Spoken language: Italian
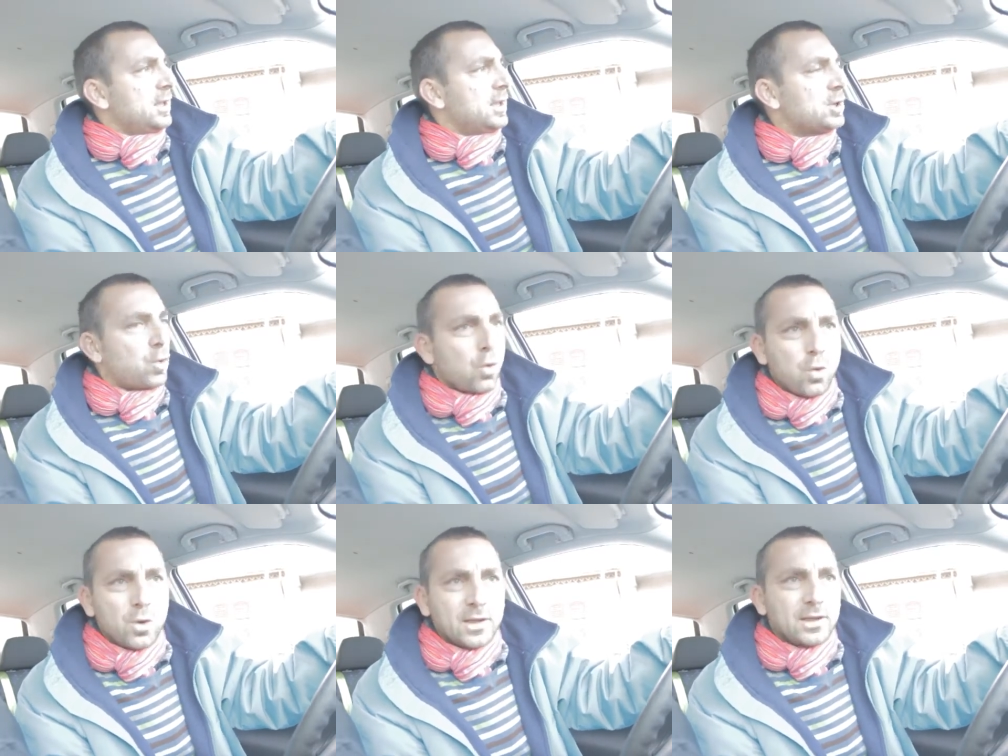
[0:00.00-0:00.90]
in
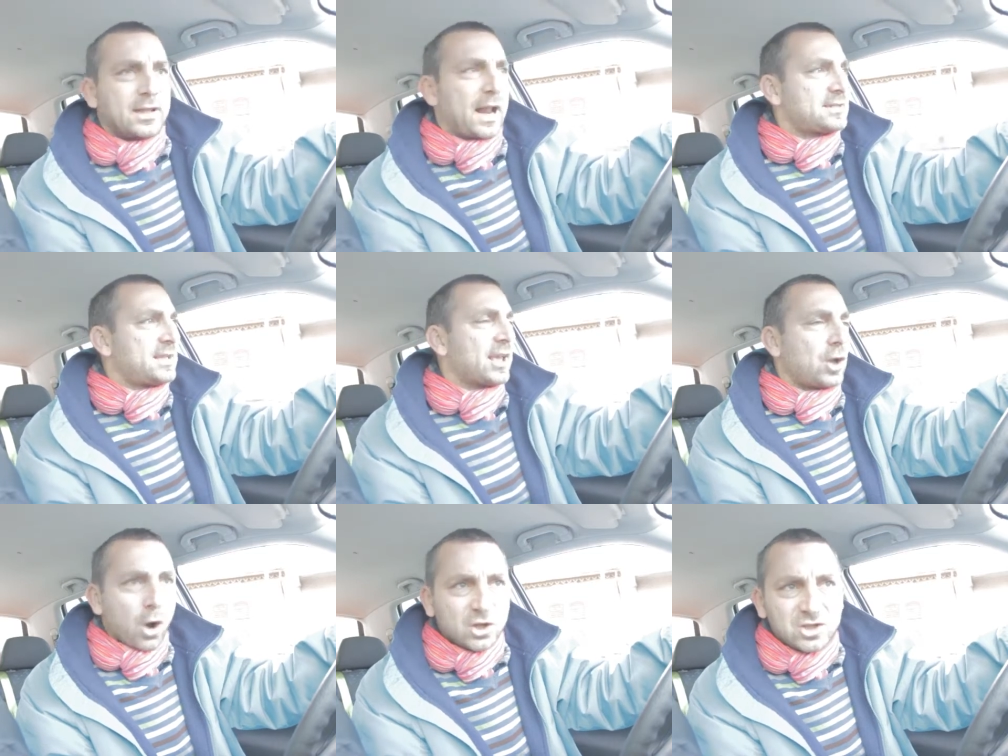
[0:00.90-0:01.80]
cui grazie ai
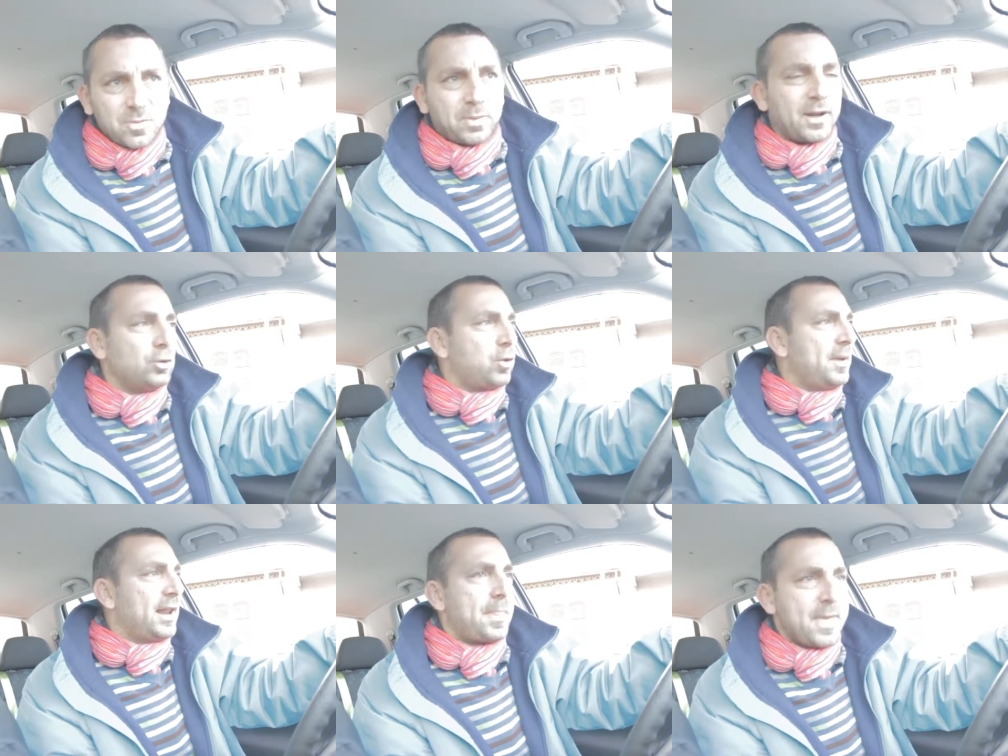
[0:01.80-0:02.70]
gossip nel
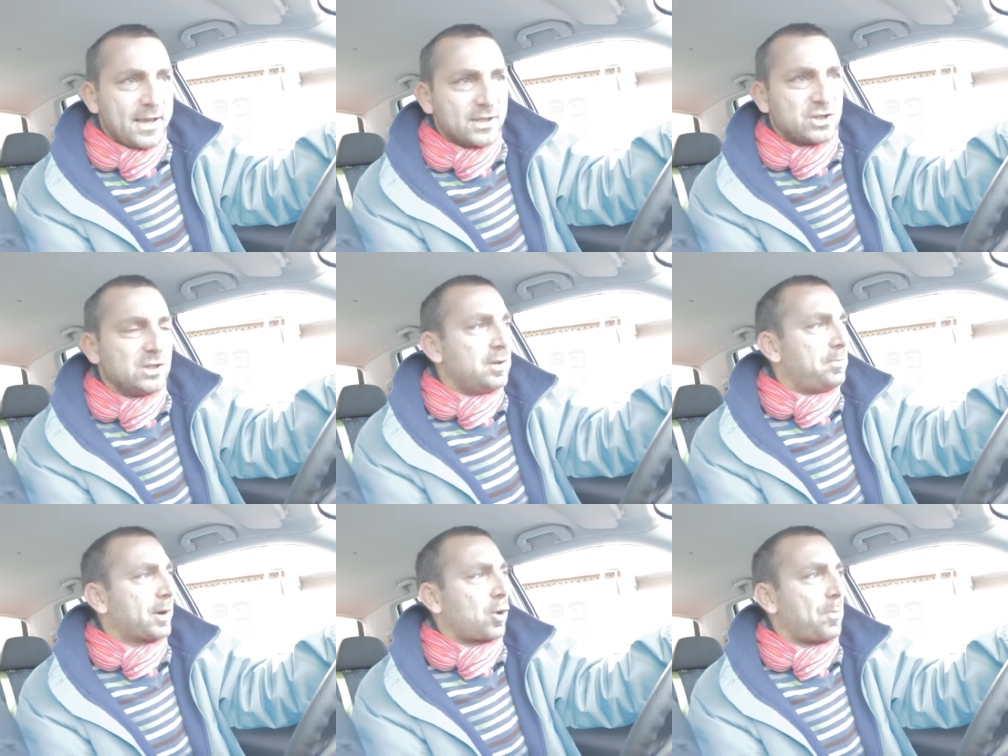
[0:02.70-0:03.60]
2010
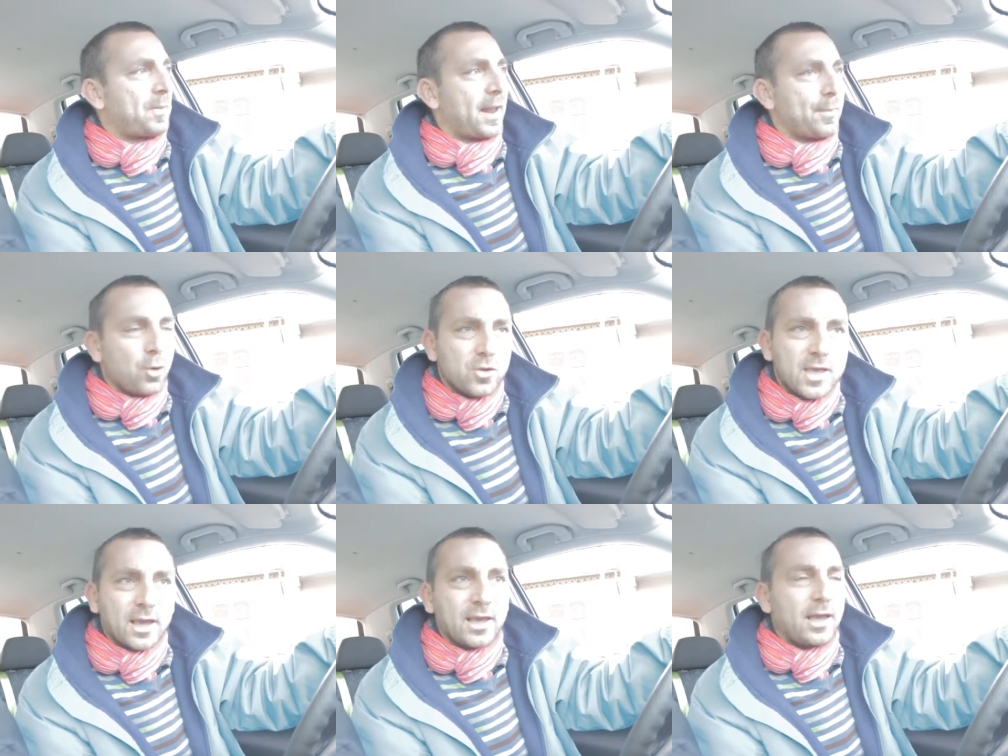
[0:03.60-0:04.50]
per colpa della
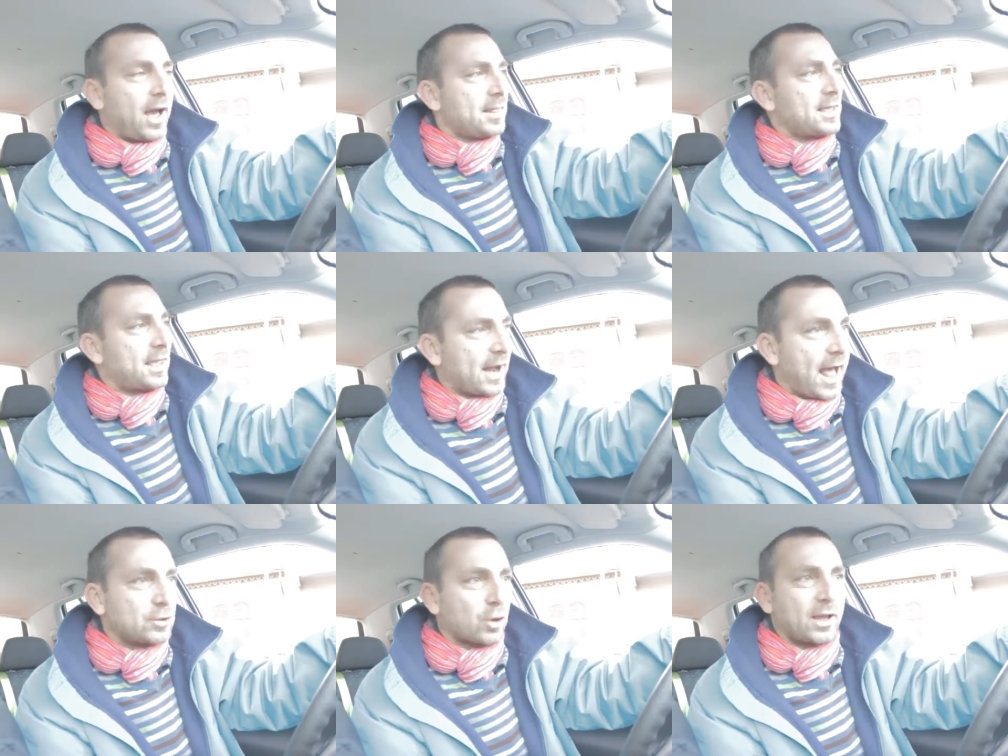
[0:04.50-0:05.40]
moglie che ha
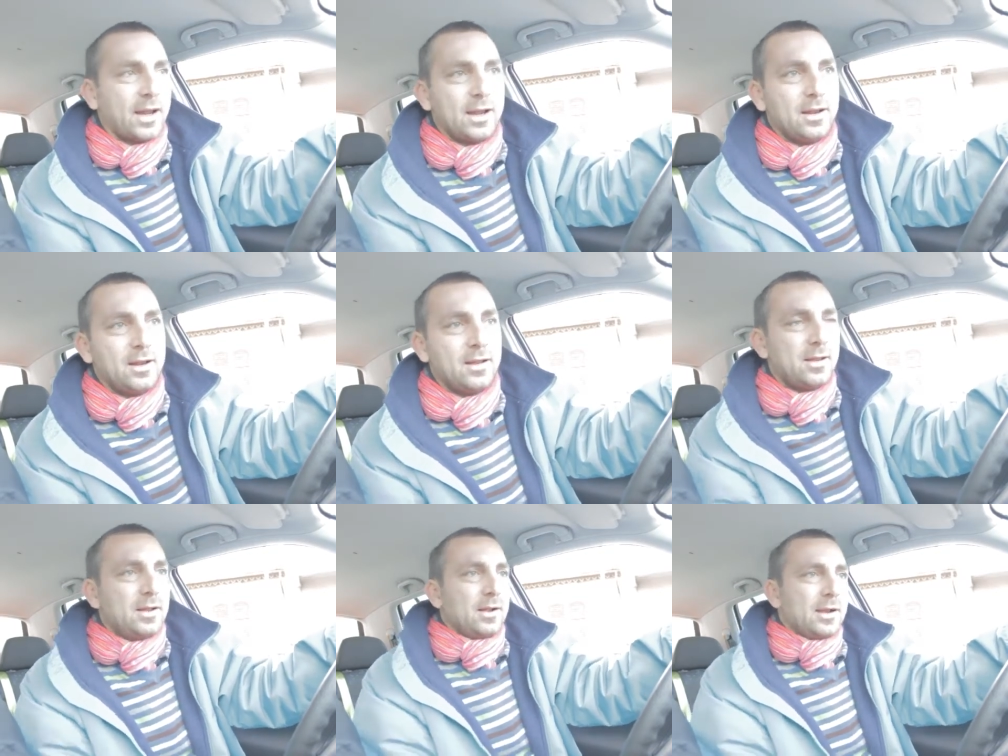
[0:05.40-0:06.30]
dichiarato che
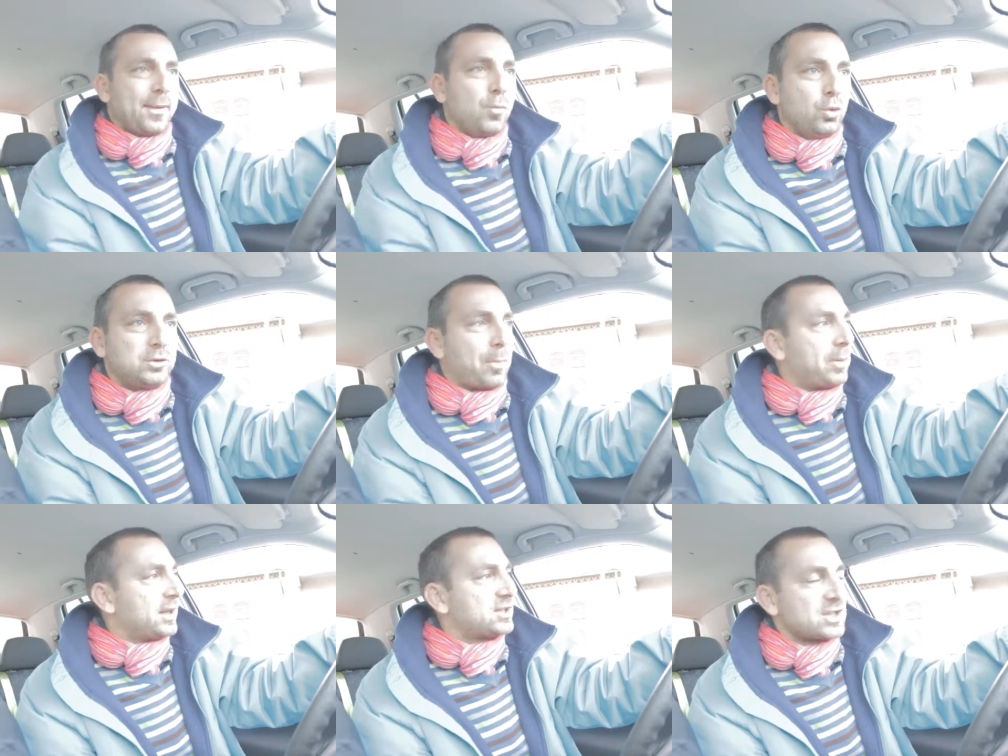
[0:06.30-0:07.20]
la multa
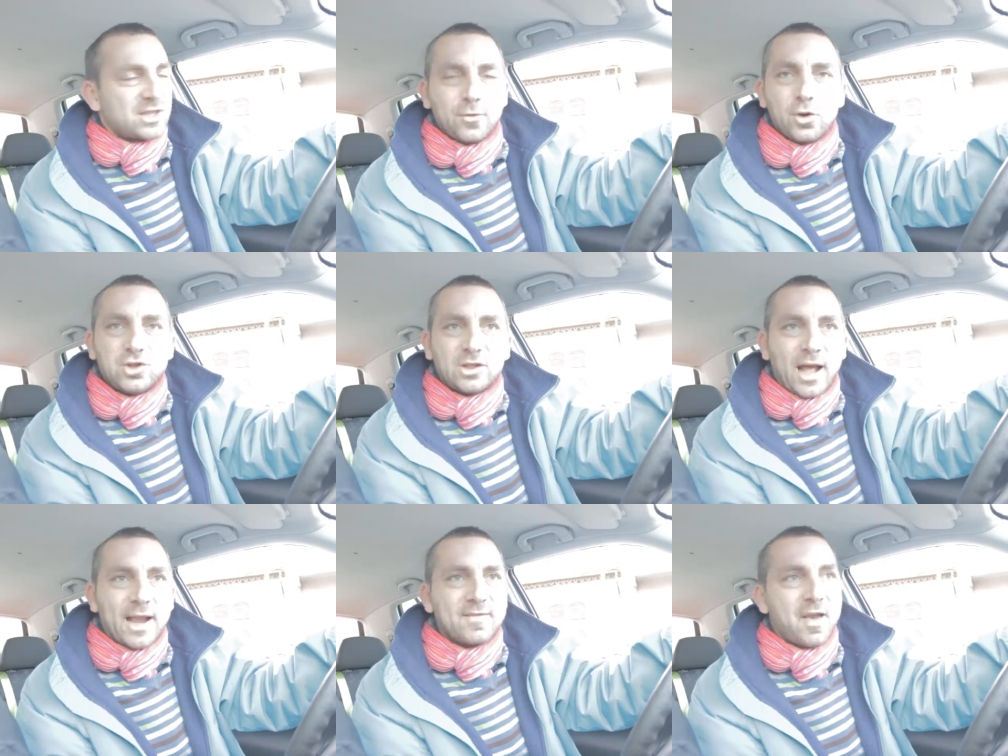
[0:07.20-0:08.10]
per eccesso di
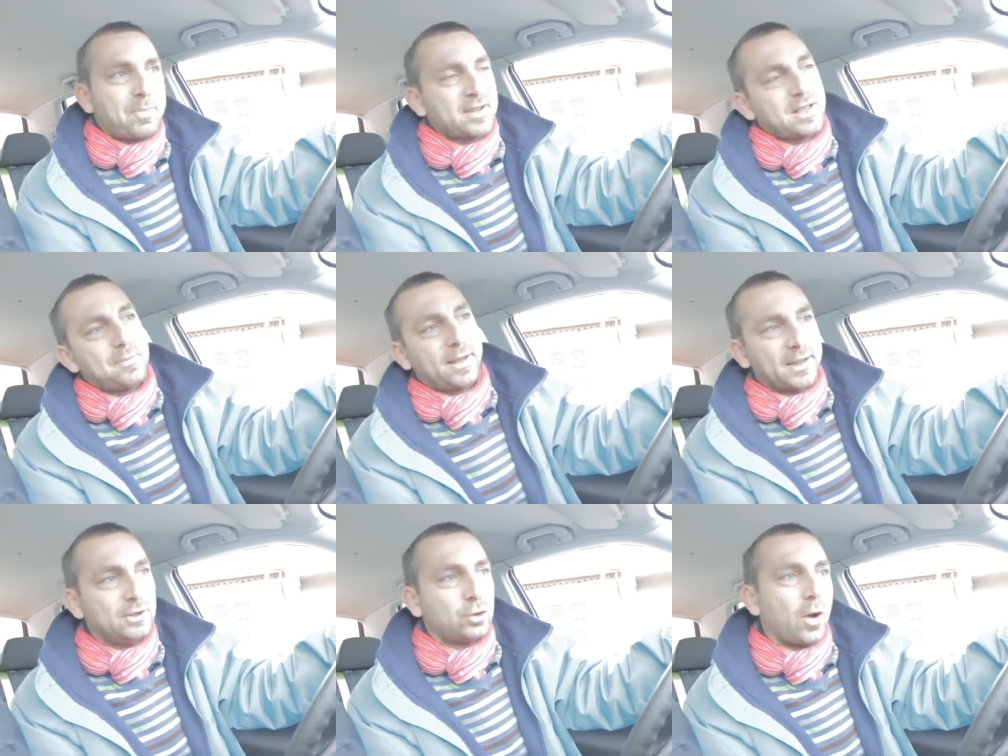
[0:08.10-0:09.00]
velocità l'aveva presa il
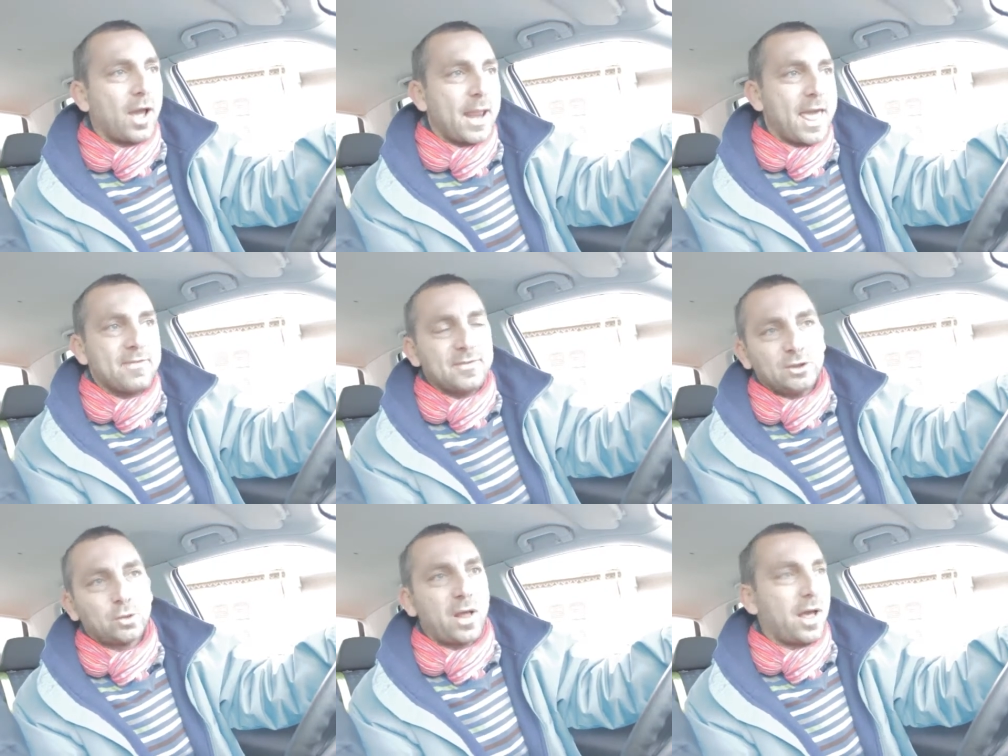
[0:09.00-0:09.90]
marito e lei aveva
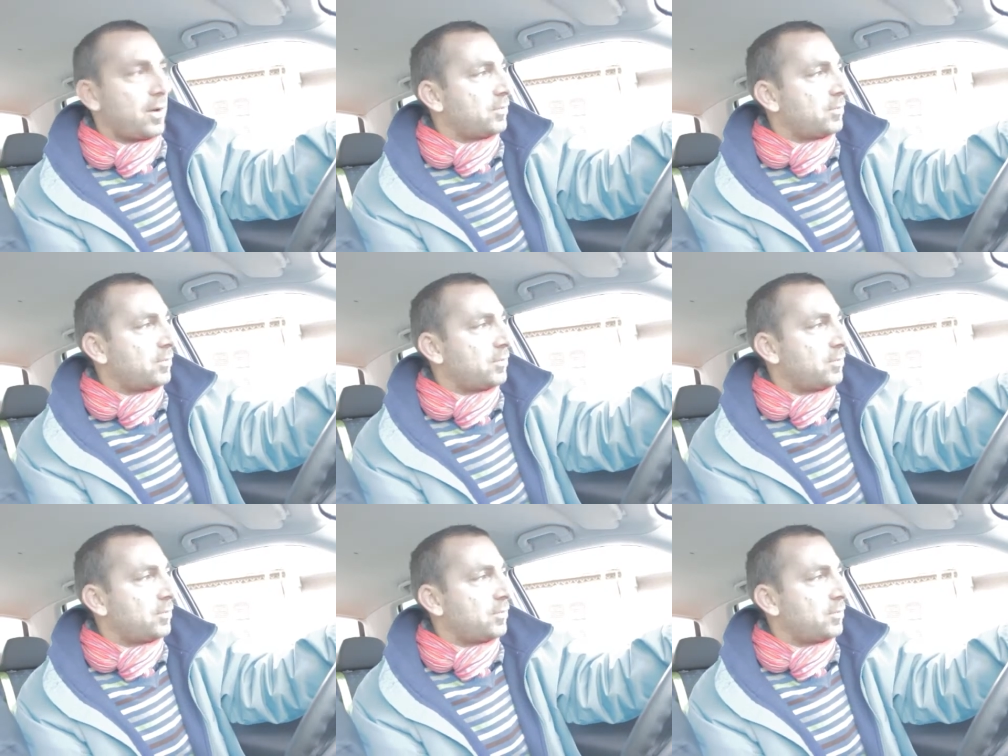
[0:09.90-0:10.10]
detto una,